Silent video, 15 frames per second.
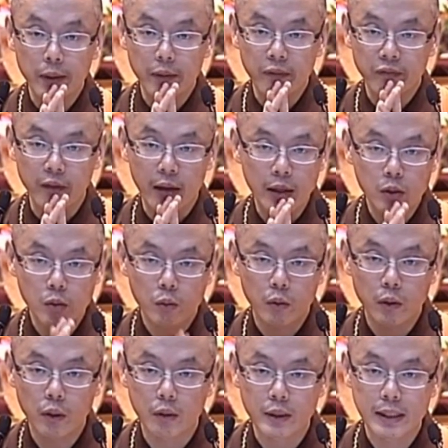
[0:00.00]
为凡
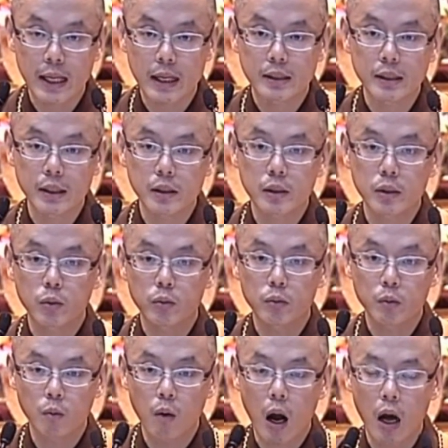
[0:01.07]
所有相皆是
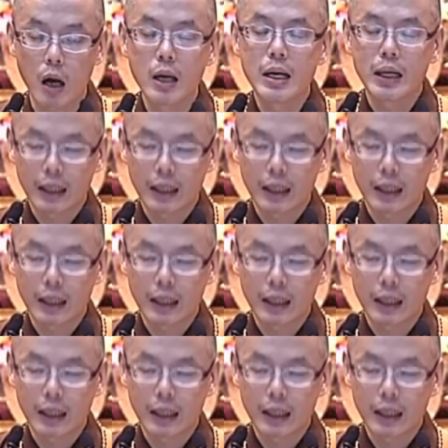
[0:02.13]
虚妄。